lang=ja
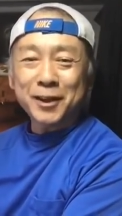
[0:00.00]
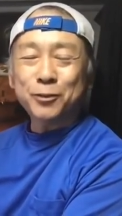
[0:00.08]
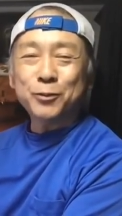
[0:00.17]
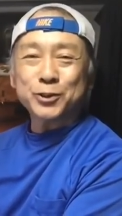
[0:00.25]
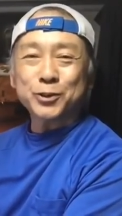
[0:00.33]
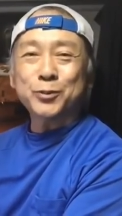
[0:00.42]

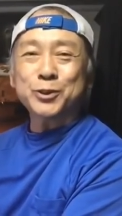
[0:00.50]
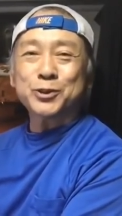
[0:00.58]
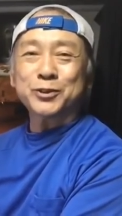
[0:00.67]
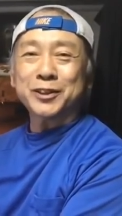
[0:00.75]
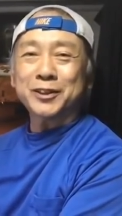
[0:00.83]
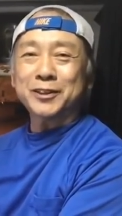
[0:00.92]
おも面
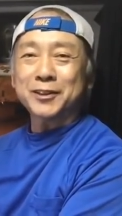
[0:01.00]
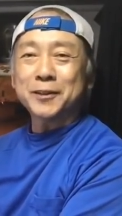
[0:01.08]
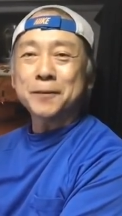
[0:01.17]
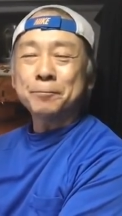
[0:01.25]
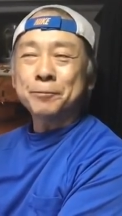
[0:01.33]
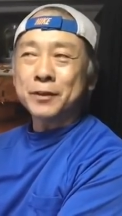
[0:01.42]
白くないんでね。
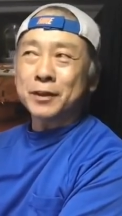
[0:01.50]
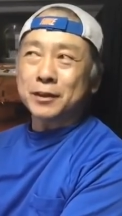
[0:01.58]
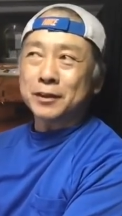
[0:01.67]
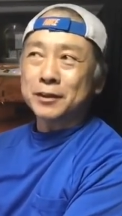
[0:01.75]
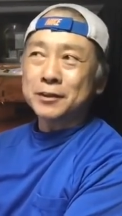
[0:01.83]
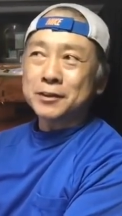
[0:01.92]
だか
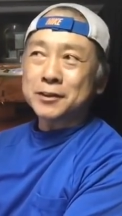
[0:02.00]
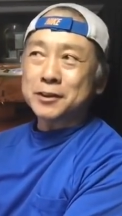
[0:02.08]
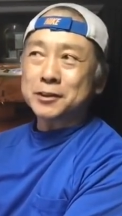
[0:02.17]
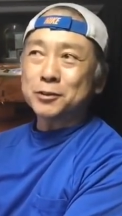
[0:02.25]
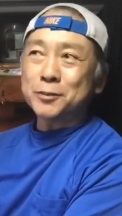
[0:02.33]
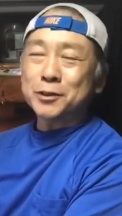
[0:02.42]
ら、写
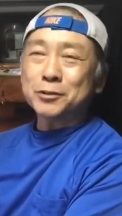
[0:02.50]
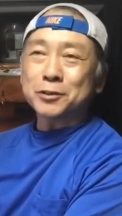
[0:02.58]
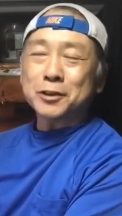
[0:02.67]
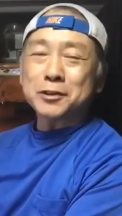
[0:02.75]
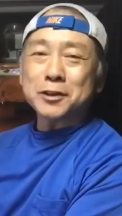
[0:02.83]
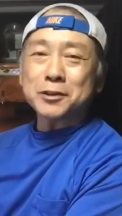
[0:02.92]
真の勉強っ
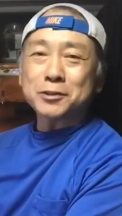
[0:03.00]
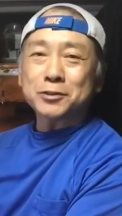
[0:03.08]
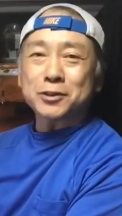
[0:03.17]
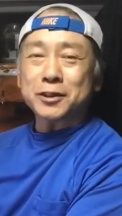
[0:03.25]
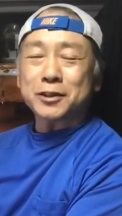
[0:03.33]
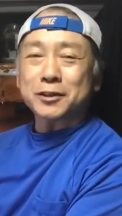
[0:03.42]
て1年ちょっ
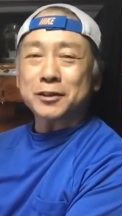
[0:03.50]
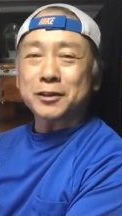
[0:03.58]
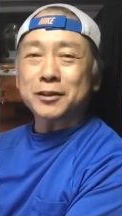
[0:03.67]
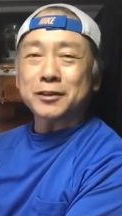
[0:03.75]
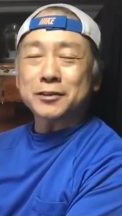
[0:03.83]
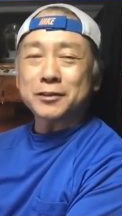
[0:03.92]
としかやって
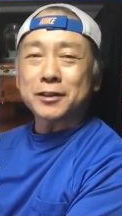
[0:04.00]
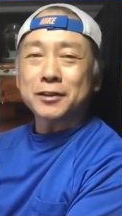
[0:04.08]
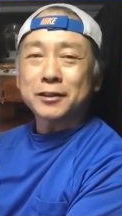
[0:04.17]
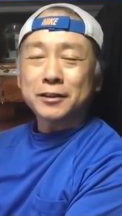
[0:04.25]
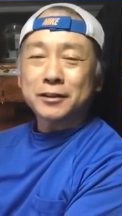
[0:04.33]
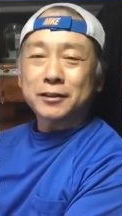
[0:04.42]
ないんですね。
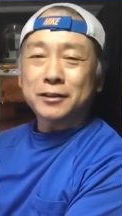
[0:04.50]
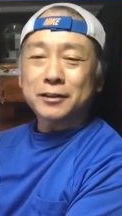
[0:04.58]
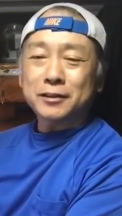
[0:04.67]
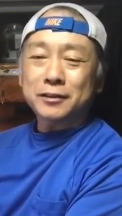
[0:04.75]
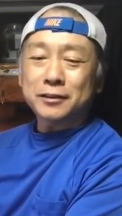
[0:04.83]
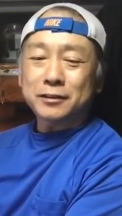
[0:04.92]

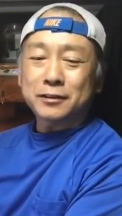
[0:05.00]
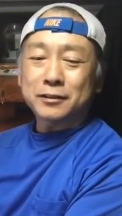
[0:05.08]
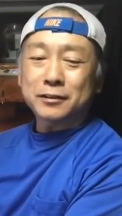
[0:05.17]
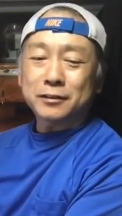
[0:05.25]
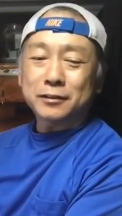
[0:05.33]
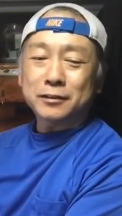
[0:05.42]

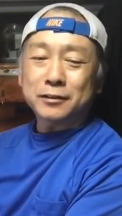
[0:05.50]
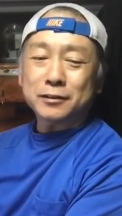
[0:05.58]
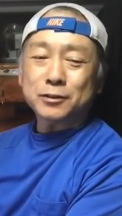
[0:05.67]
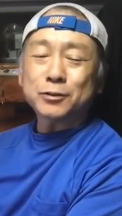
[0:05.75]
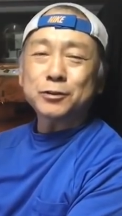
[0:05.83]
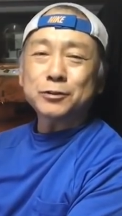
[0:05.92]
で、
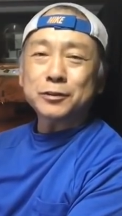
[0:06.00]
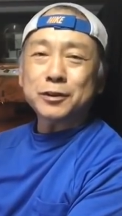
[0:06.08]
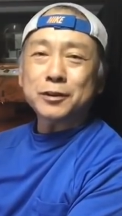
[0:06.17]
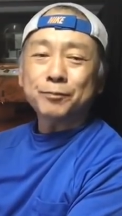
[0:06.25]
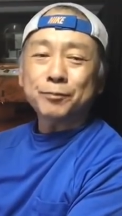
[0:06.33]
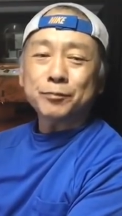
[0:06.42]
そういう
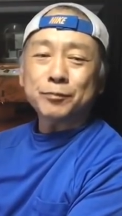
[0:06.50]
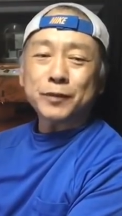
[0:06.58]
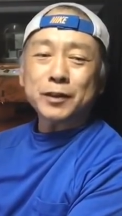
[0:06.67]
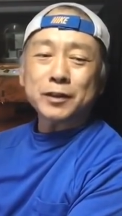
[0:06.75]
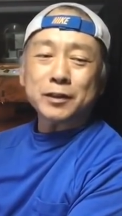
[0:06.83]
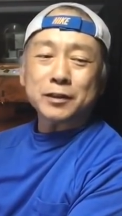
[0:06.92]
ね、
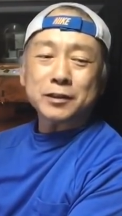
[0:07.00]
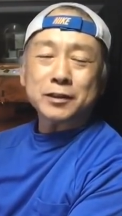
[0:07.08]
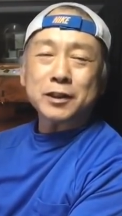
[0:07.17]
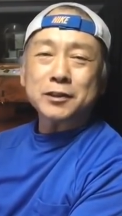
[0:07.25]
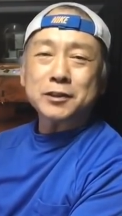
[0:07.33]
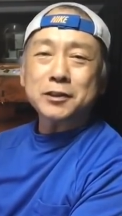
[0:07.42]
ただ
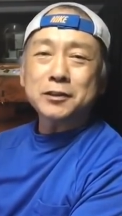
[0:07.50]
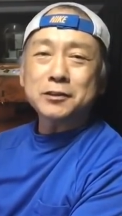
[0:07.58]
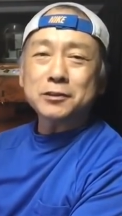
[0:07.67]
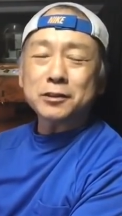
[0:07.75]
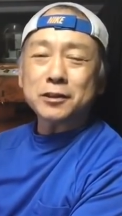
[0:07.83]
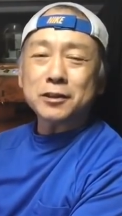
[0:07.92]
写真
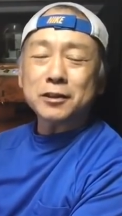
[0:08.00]
好き